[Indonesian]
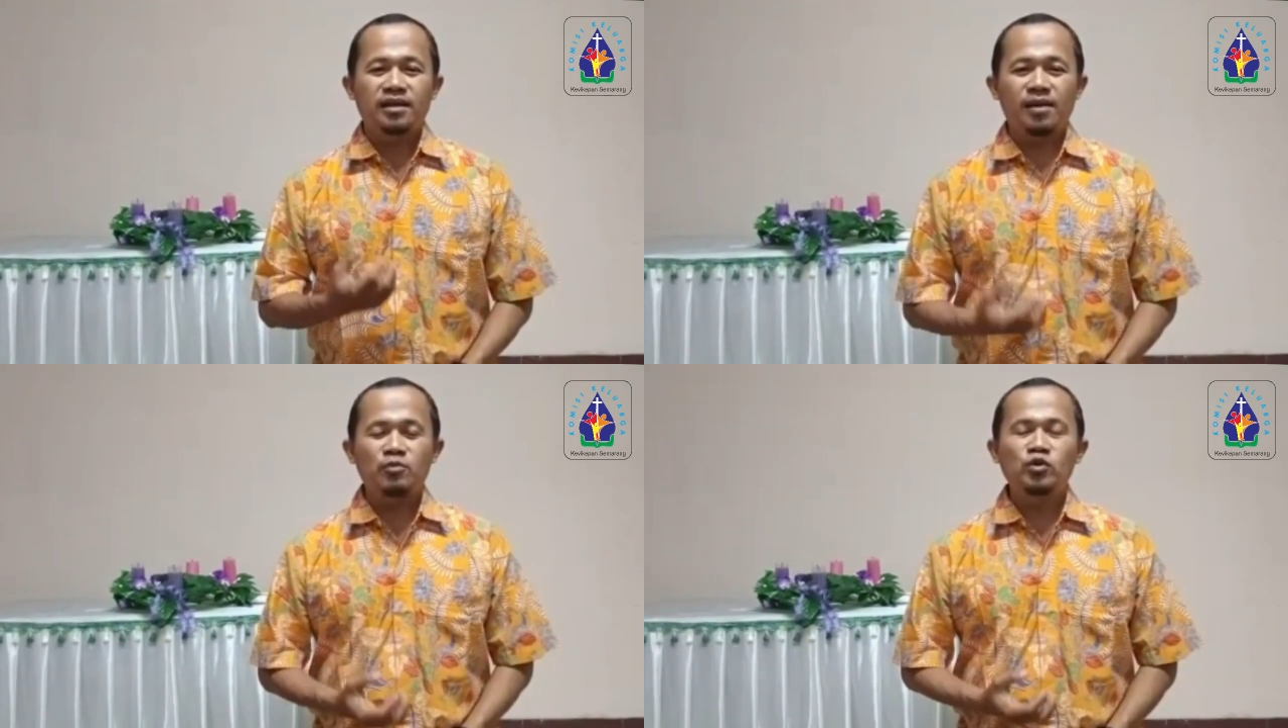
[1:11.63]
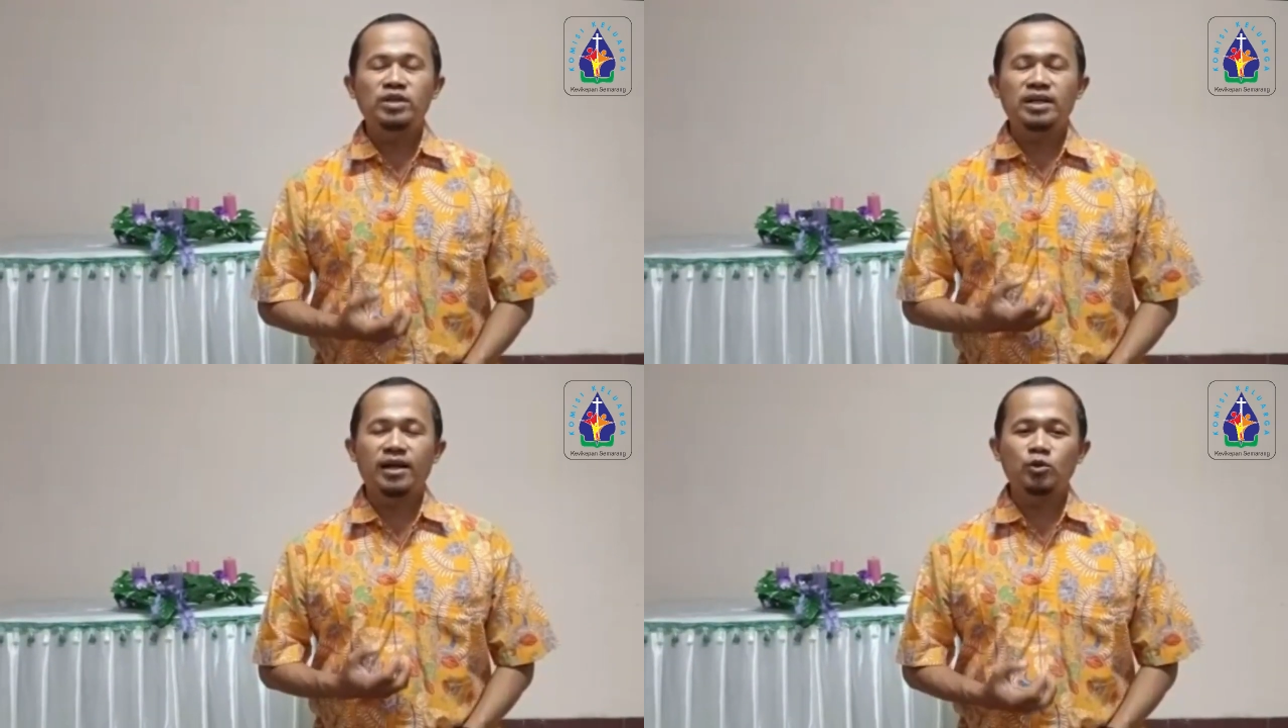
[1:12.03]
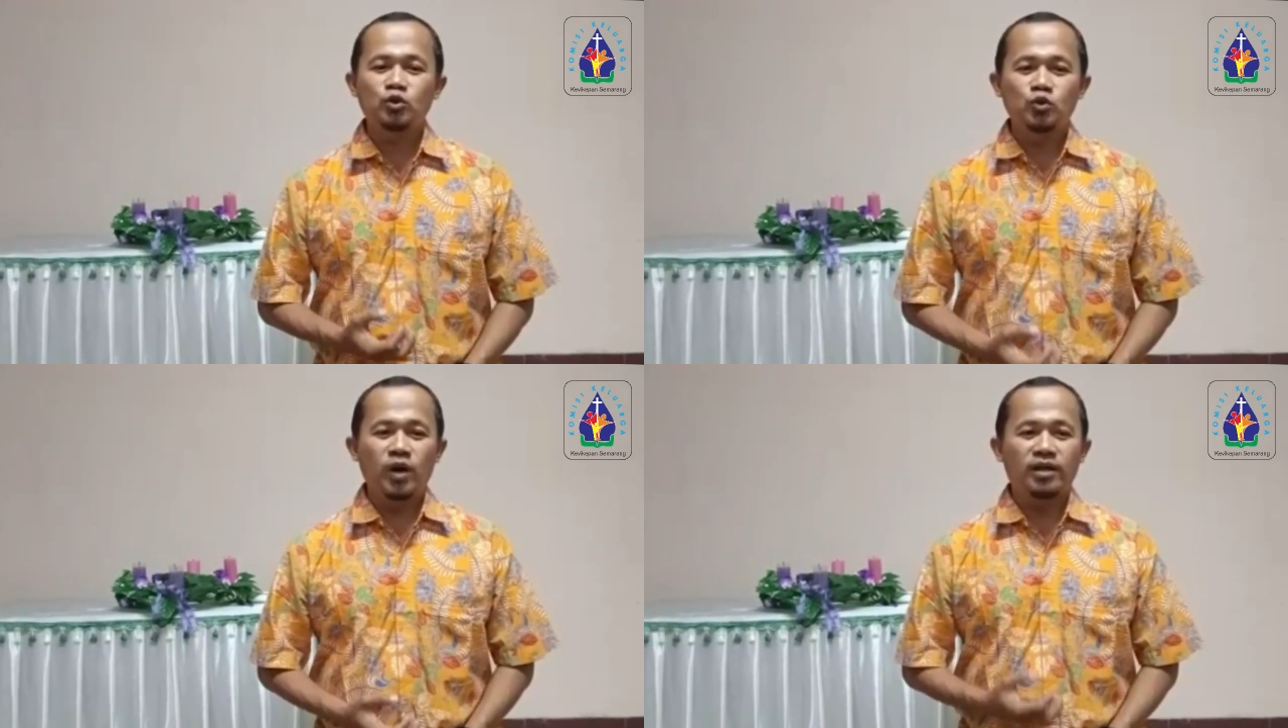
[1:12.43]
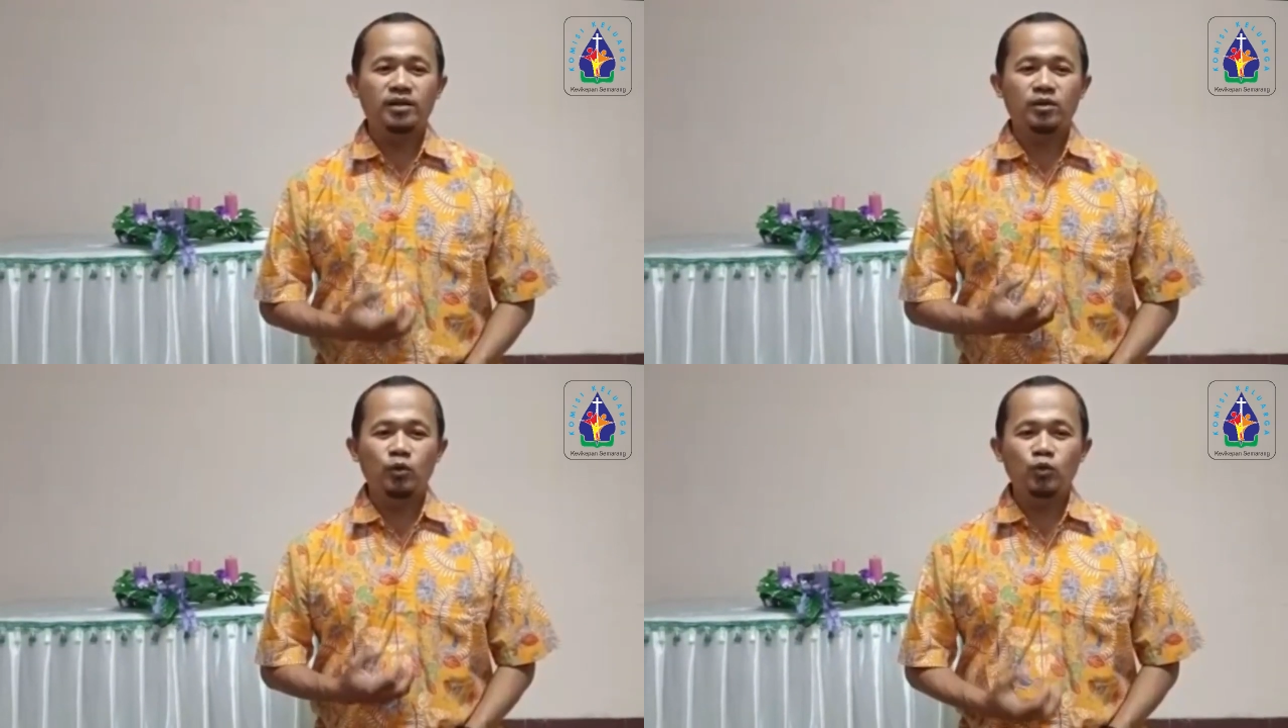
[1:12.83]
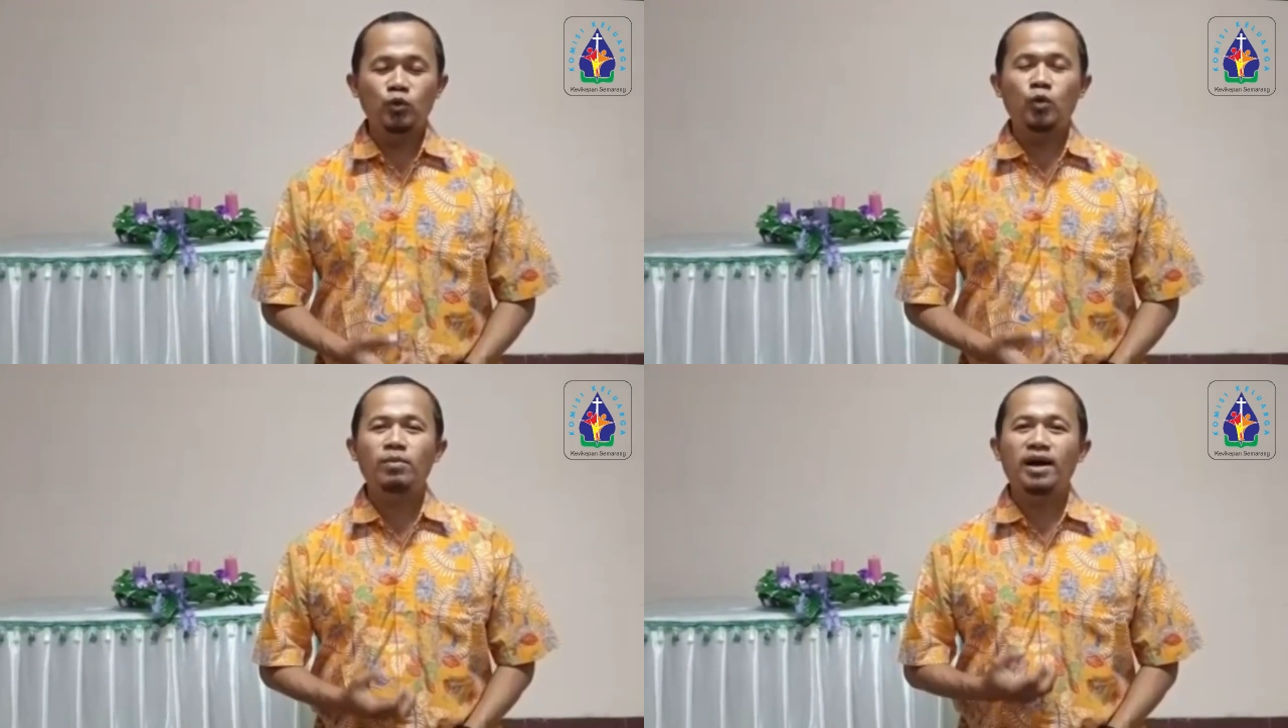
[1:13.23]
namun dengan tujuan
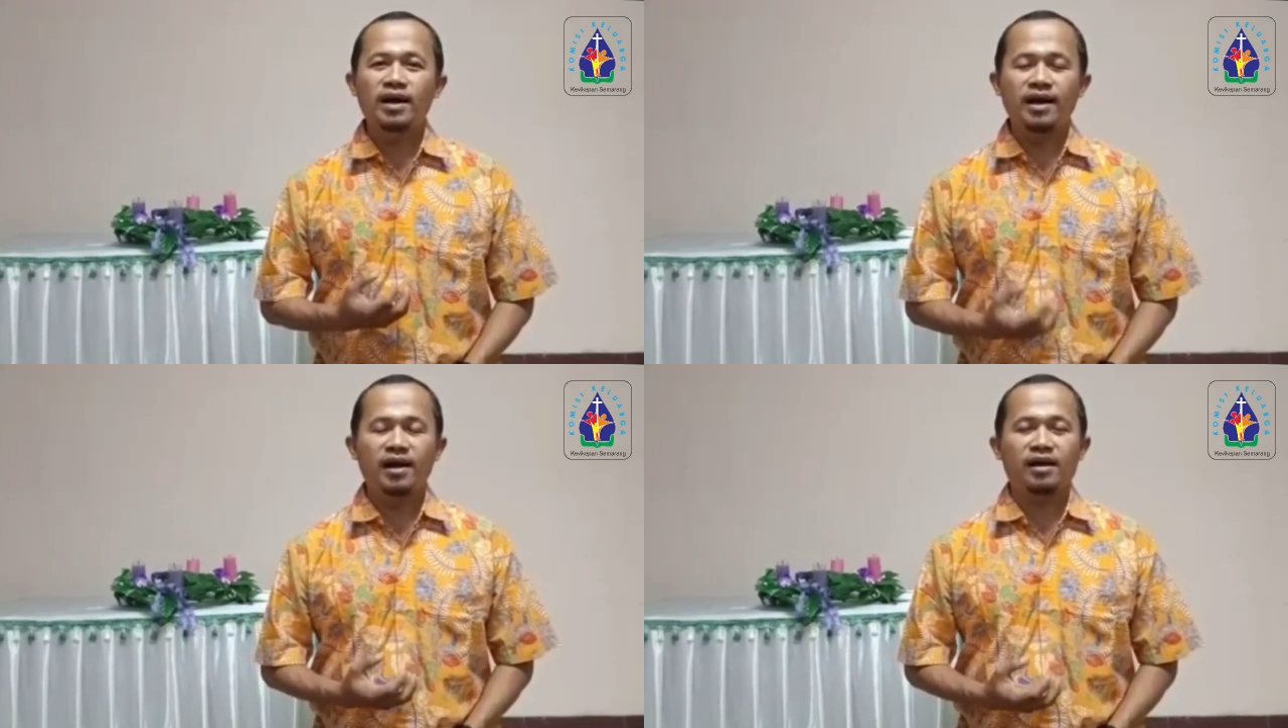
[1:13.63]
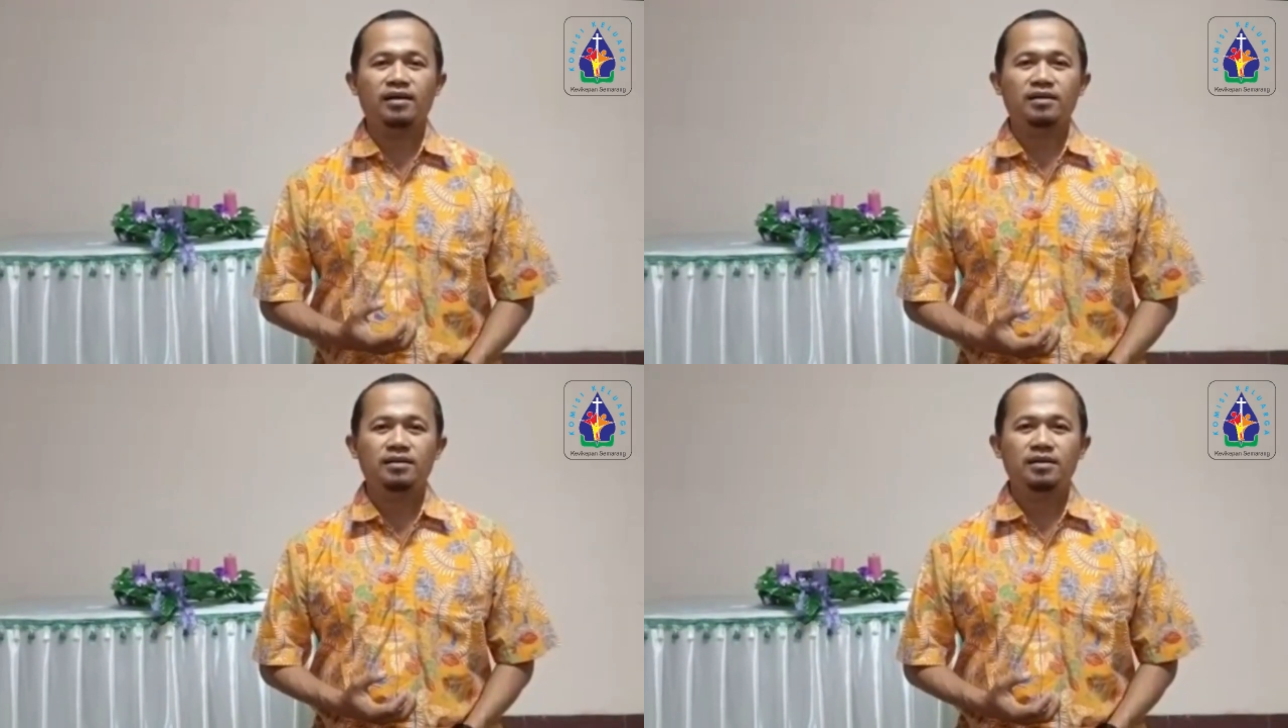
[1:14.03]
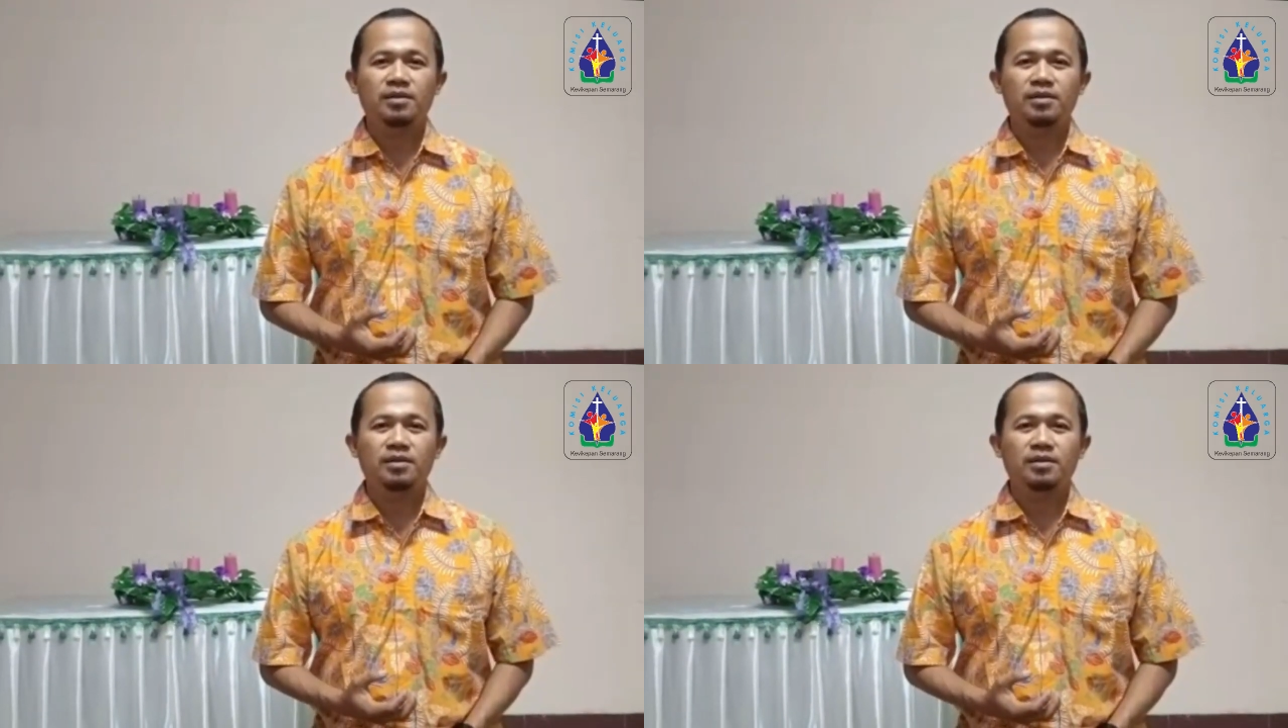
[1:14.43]
untuk mengekang,